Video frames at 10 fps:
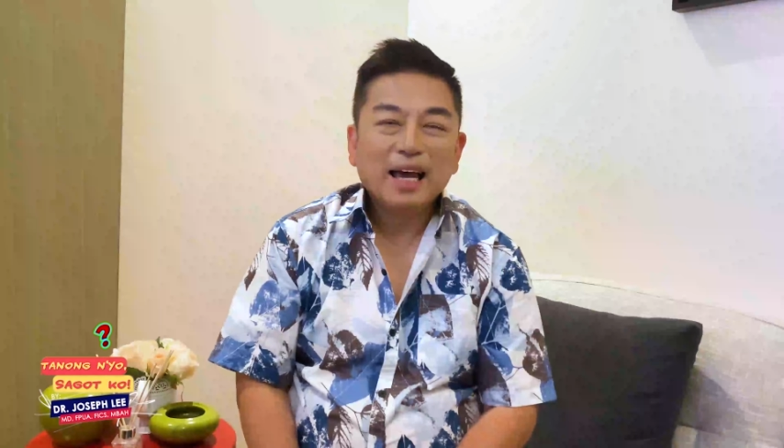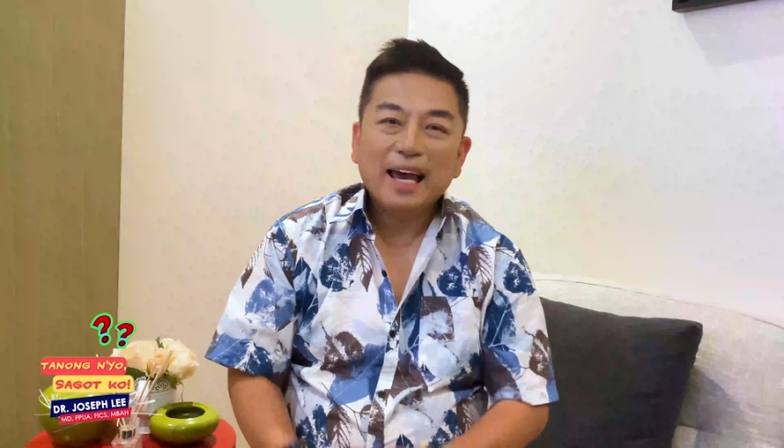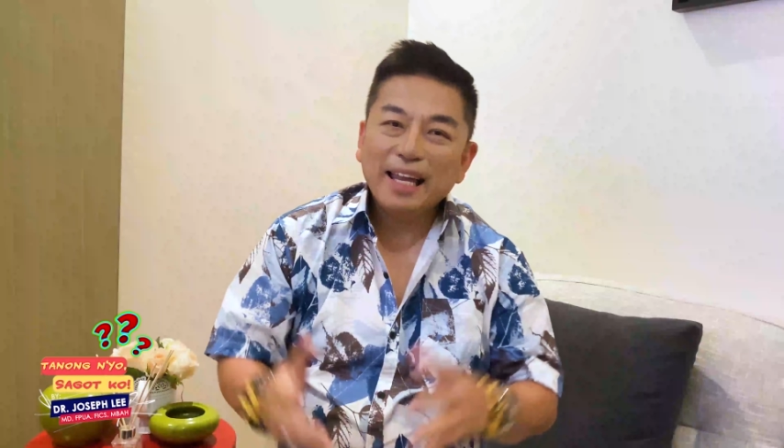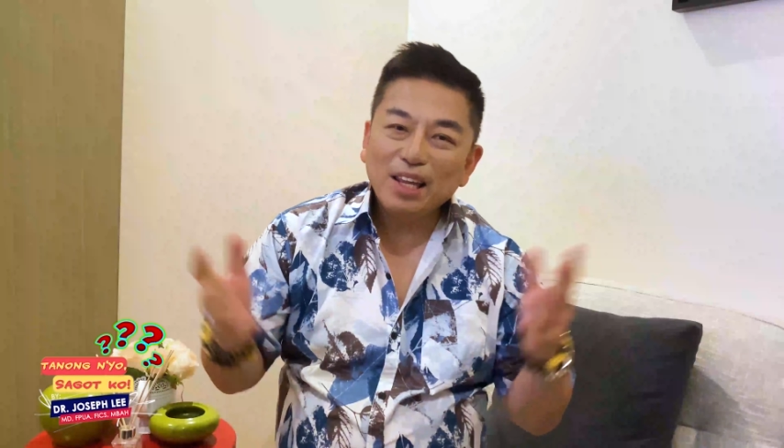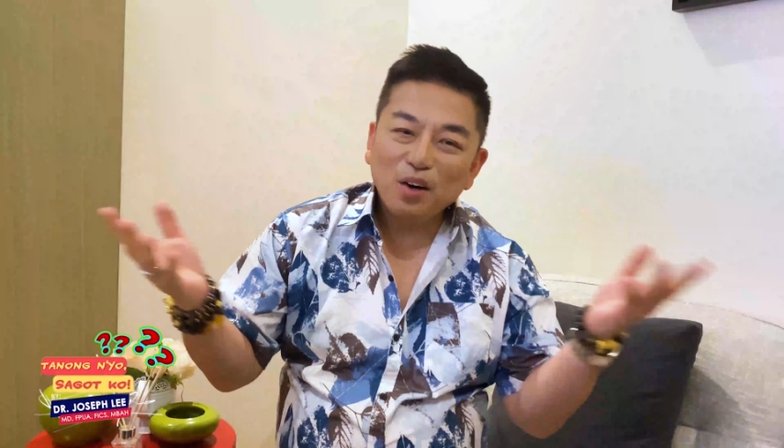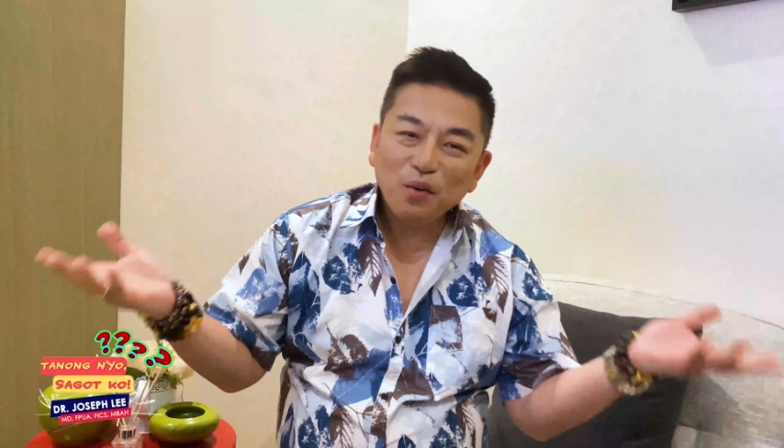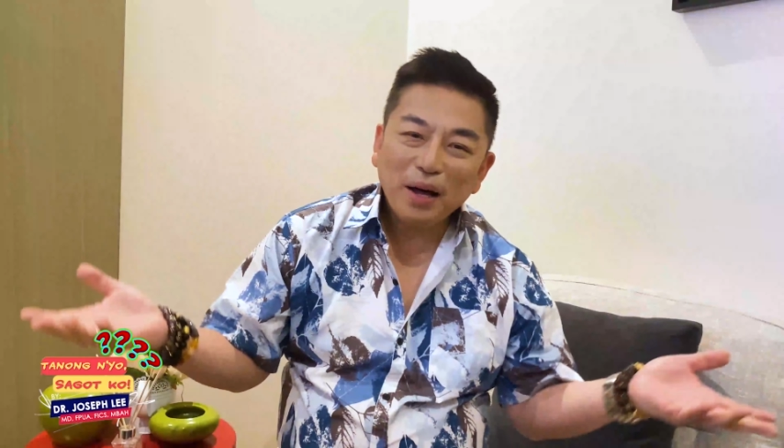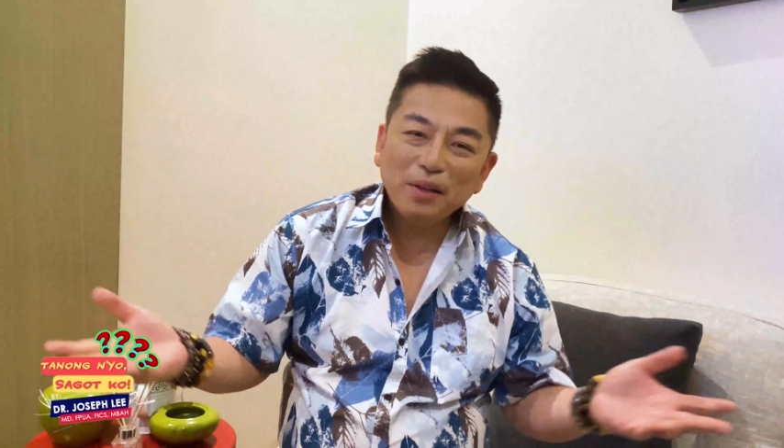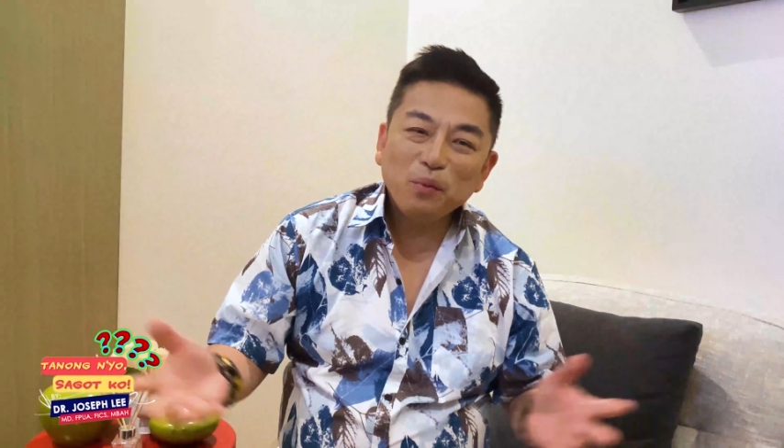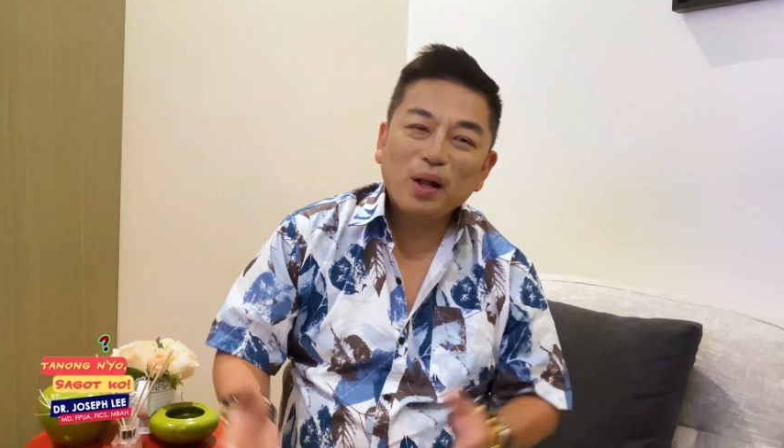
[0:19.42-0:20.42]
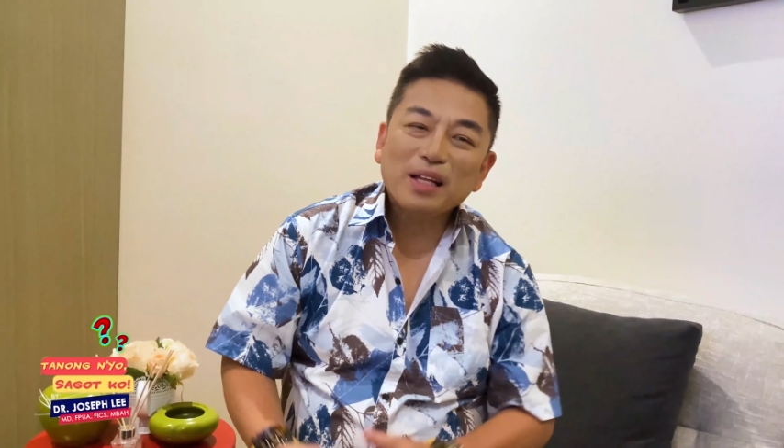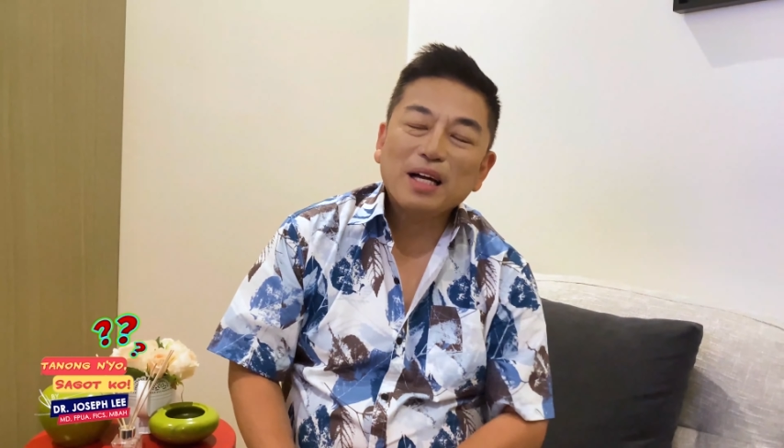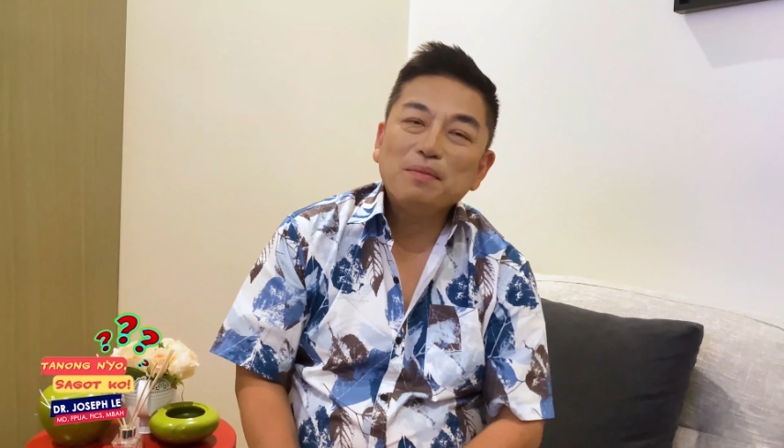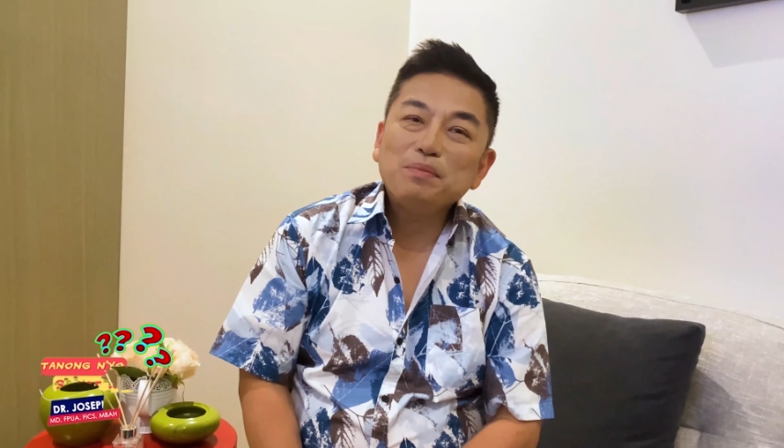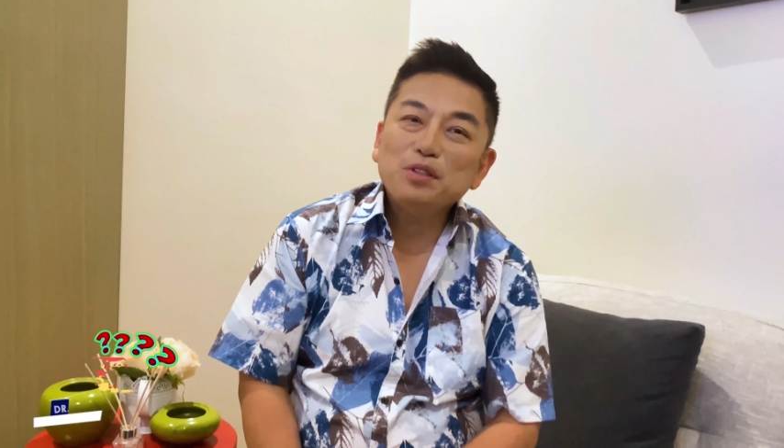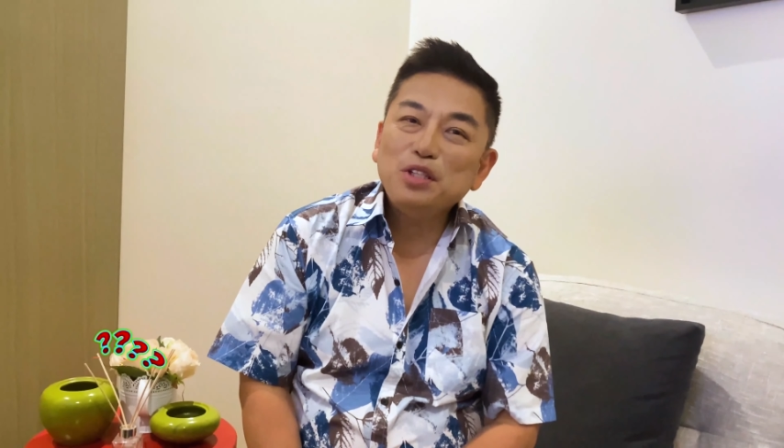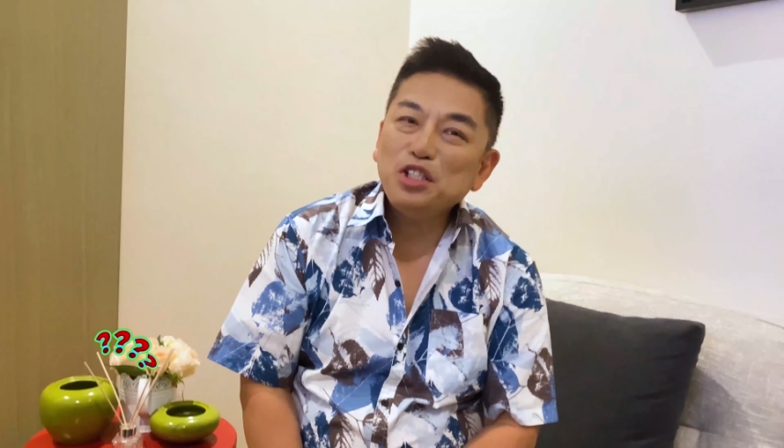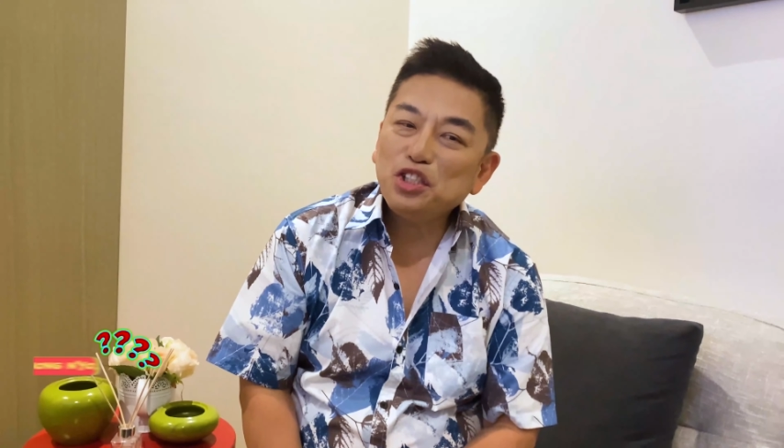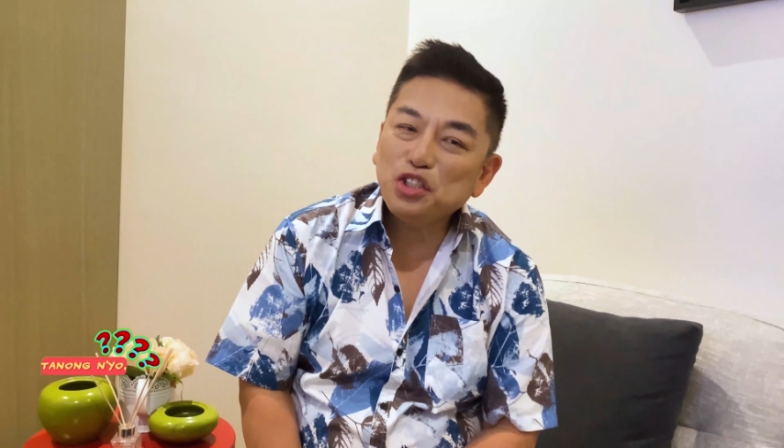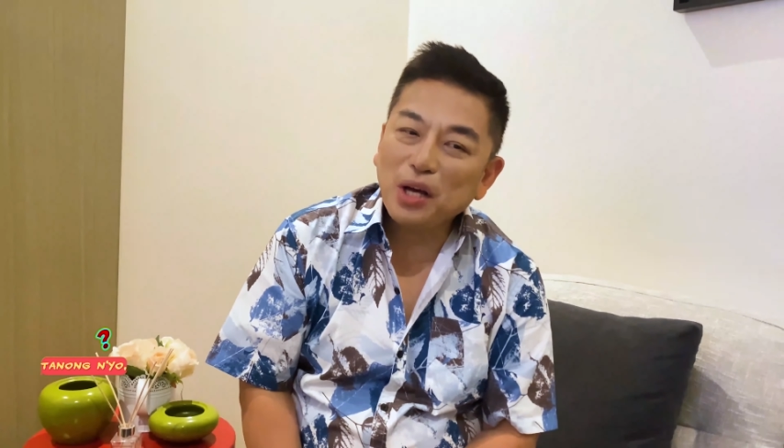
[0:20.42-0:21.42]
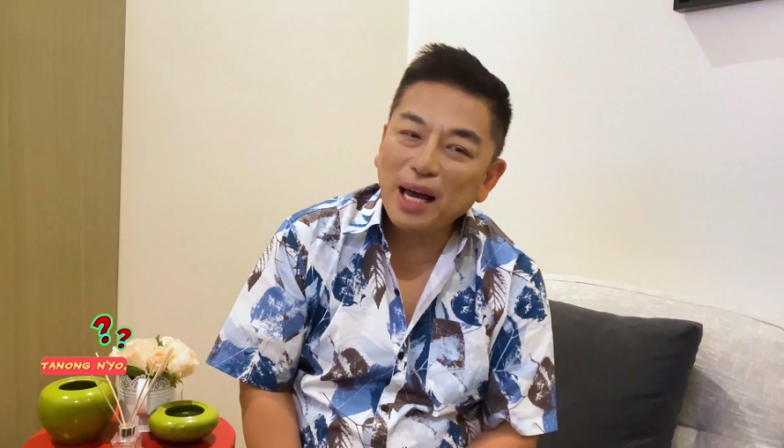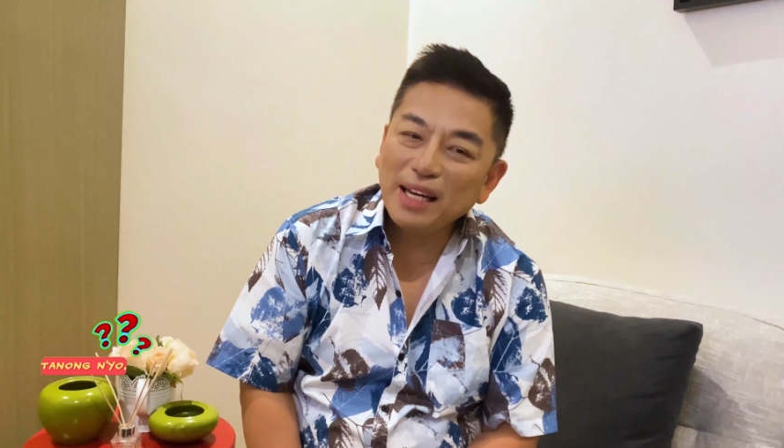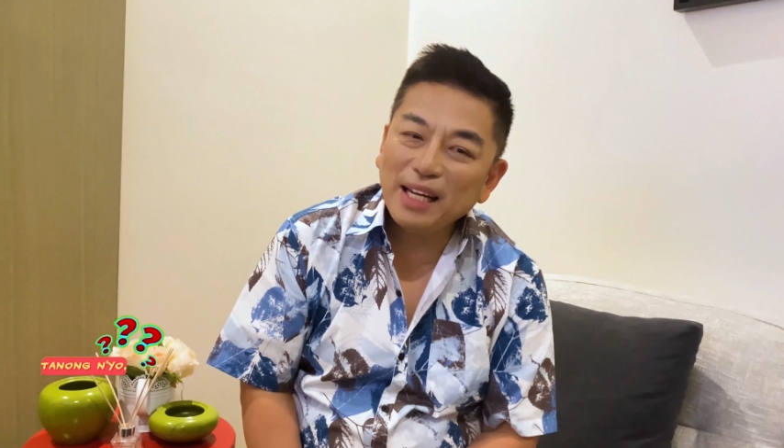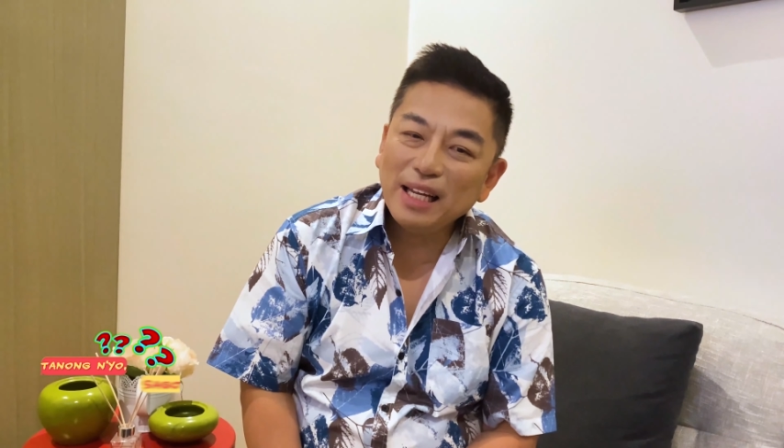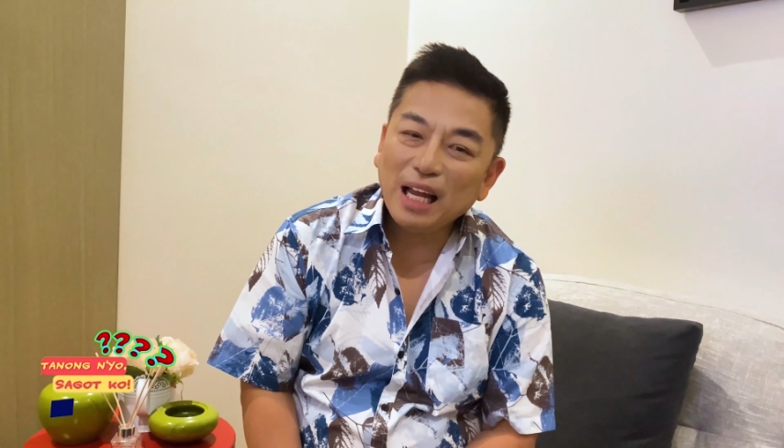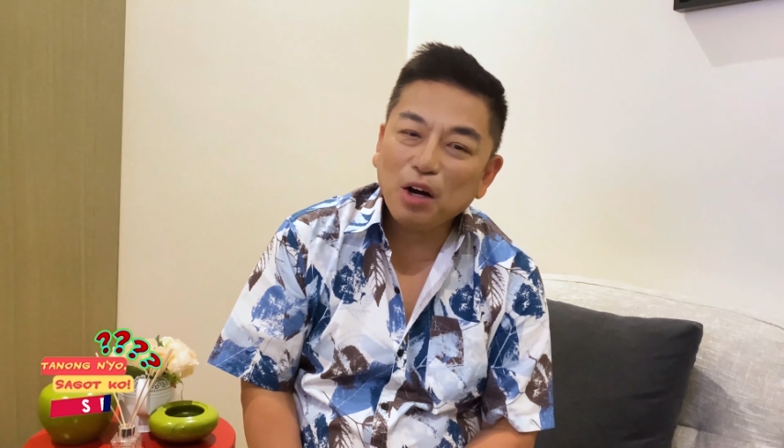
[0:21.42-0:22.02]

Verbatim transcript: Hello and welcome to this channel.